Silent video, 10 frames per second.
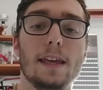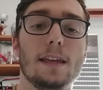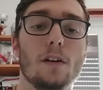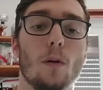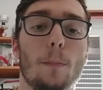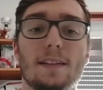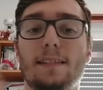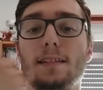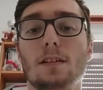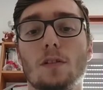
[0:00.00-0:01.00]
et euh,
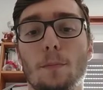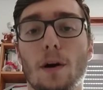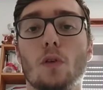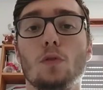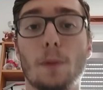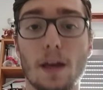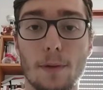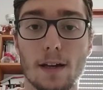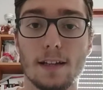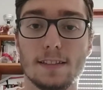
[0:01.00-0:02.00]
passer euh, par une
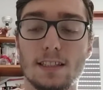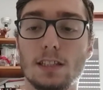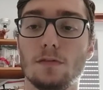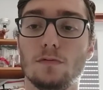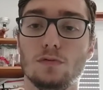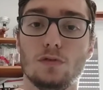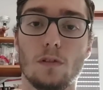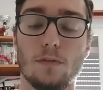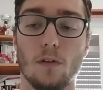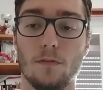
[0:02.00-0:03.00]
prépa classique vous
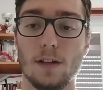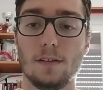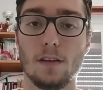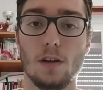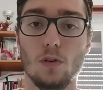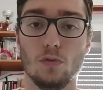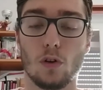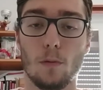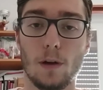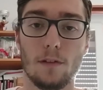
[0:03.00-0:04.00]
offre en fait le
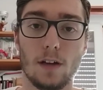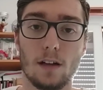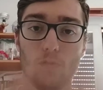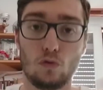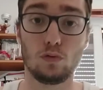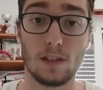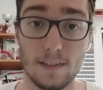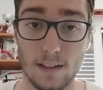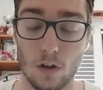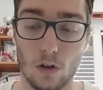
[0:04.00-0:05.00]
tremplin vers toutes
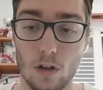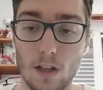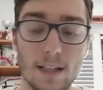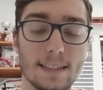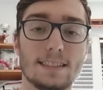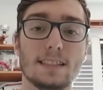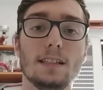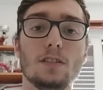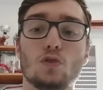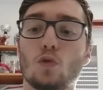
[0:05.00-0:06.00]
les écoles.
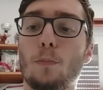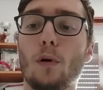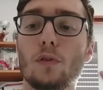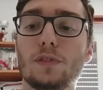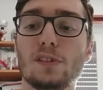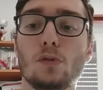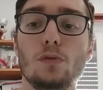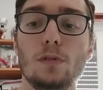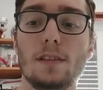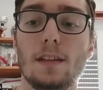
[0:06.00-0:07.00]
C'est, je pense,
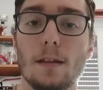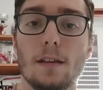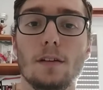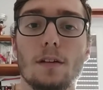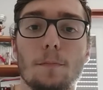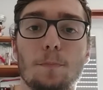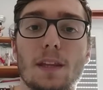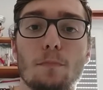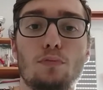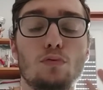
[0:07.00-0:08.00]
une des,
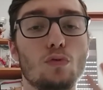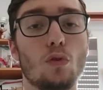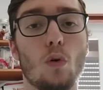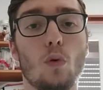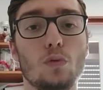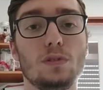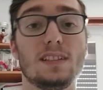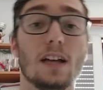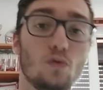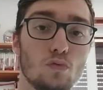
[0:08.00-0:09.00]
plus
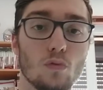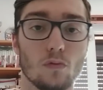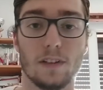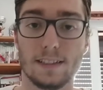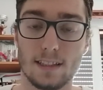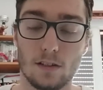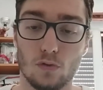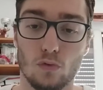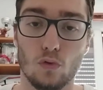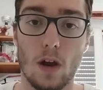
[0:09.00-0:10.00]
gros atouts, on va dire,
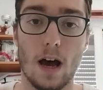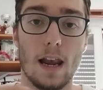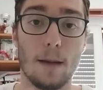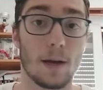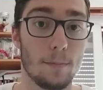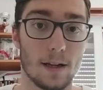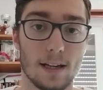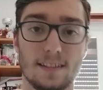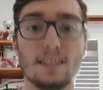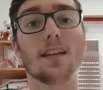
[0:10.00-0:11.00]
de, la, prépa
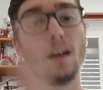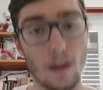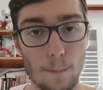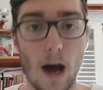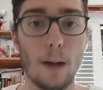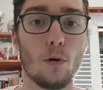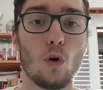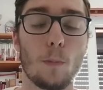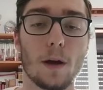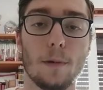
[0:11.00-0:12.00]
classique par
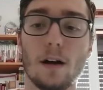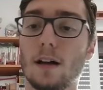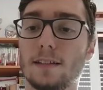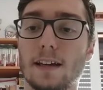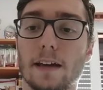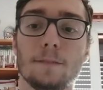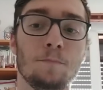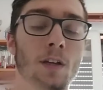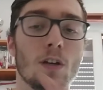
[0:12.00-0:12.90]
rapport aux prépas intégrés.